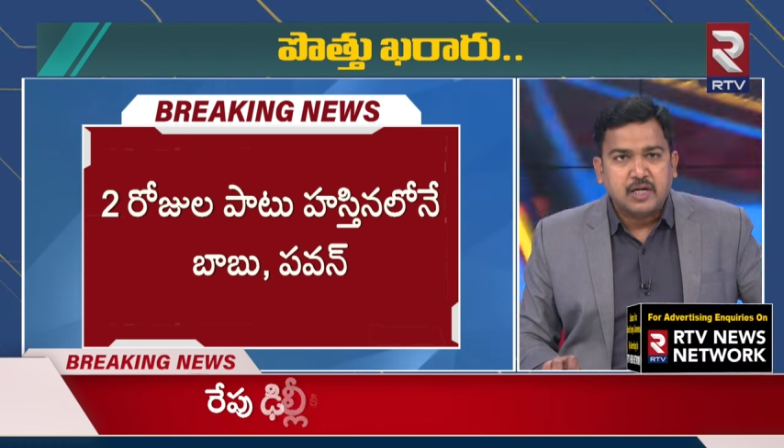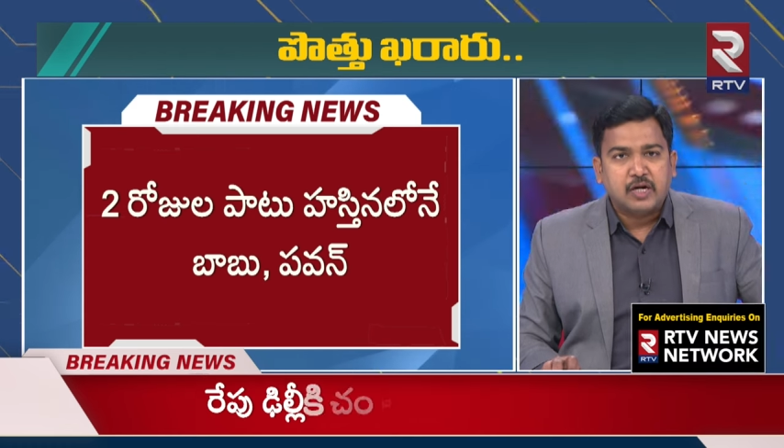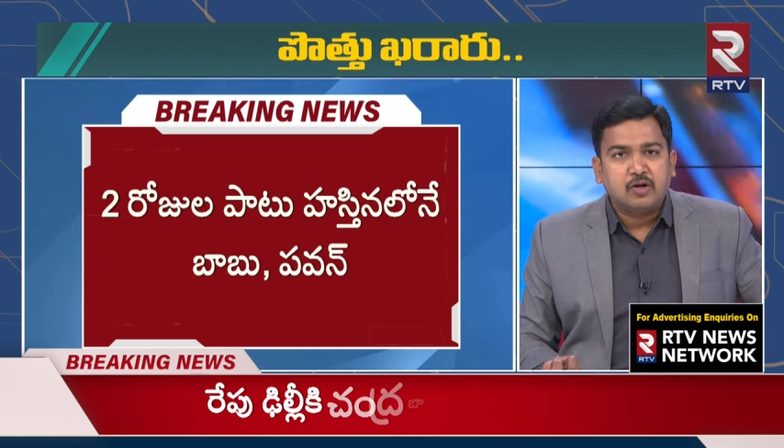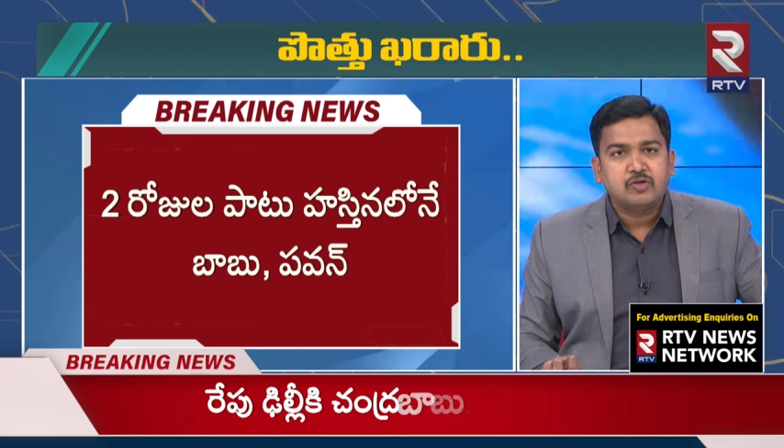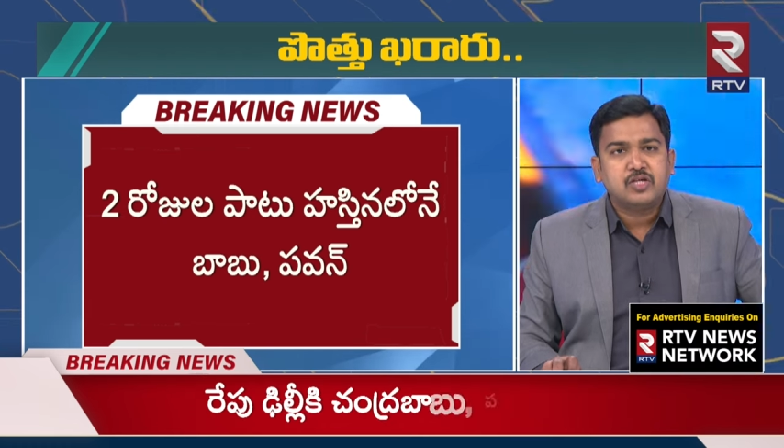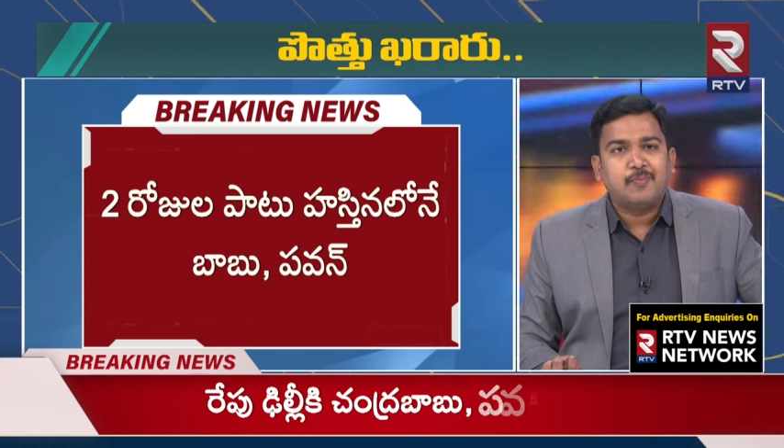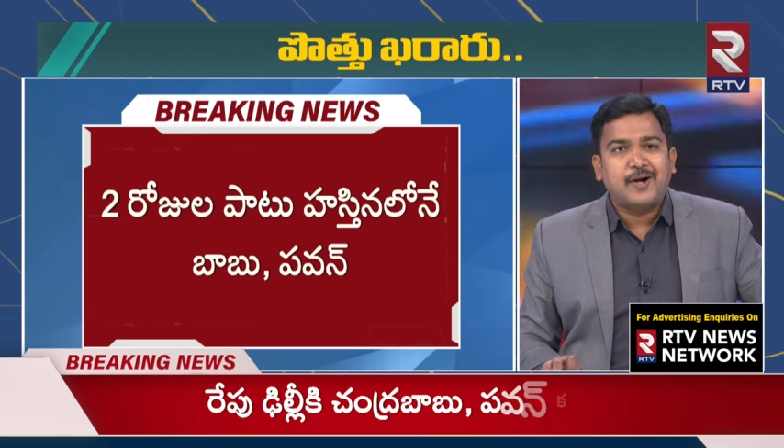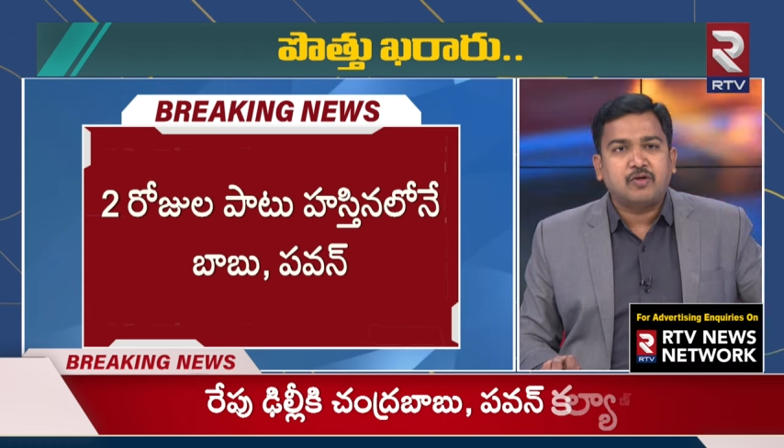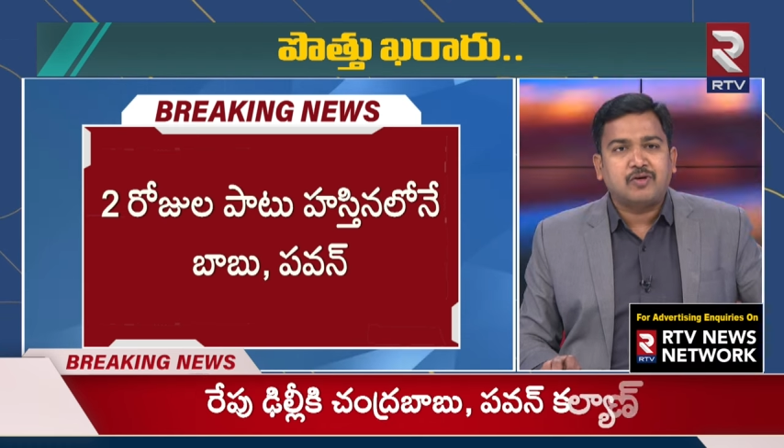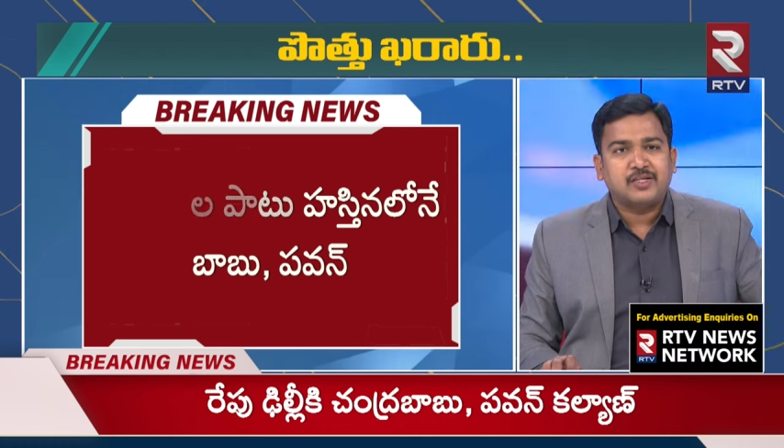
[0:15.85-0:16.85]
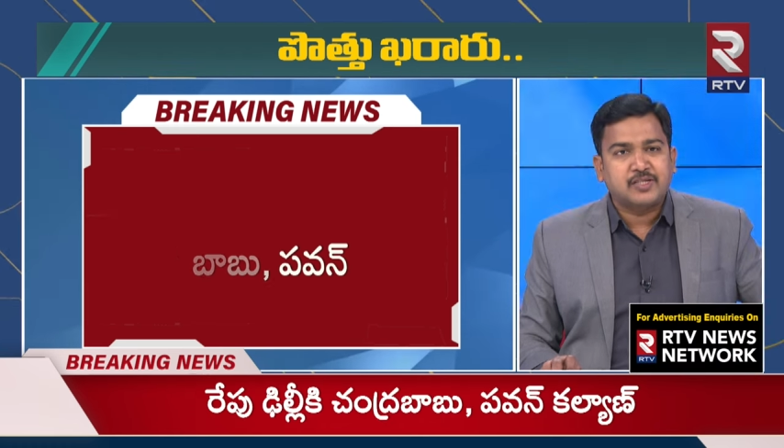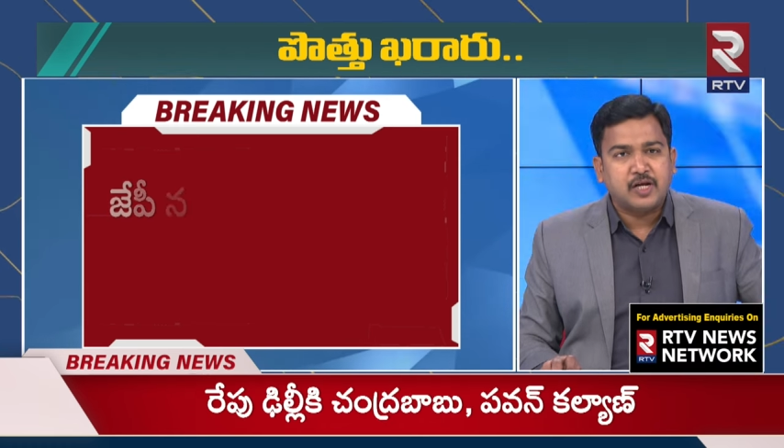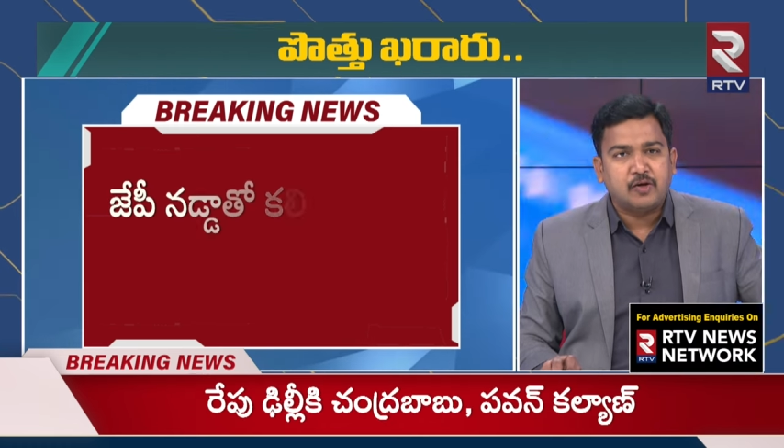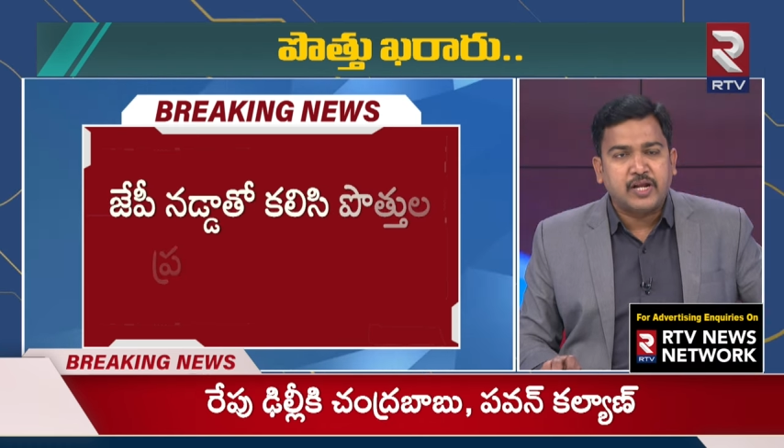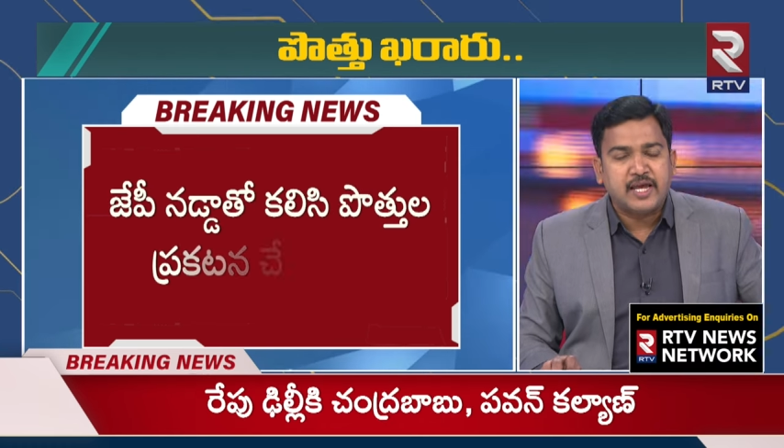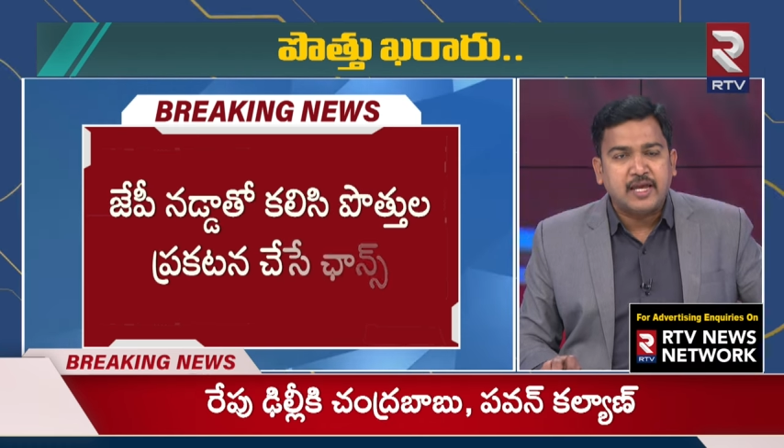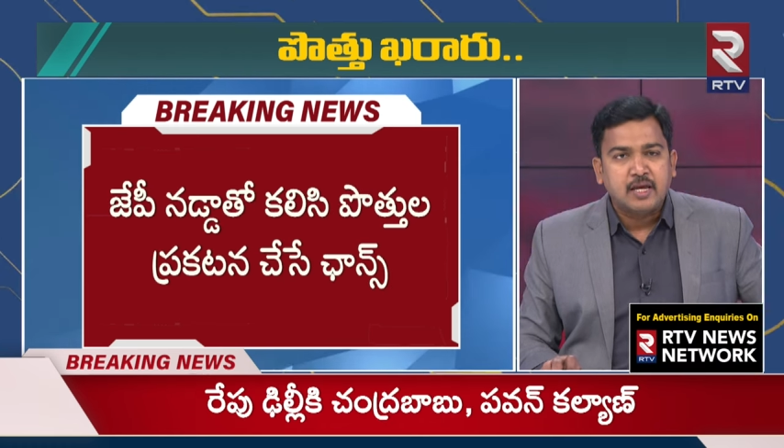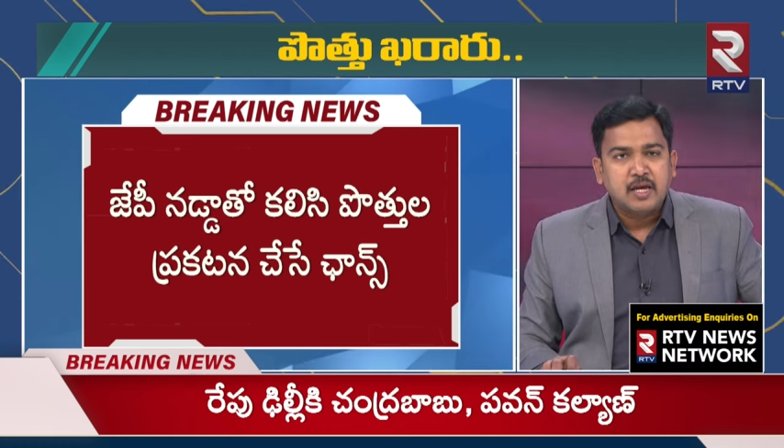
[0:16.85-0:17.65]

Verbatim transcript: రెండు రోజుల పాటు హాస్టల్లోనే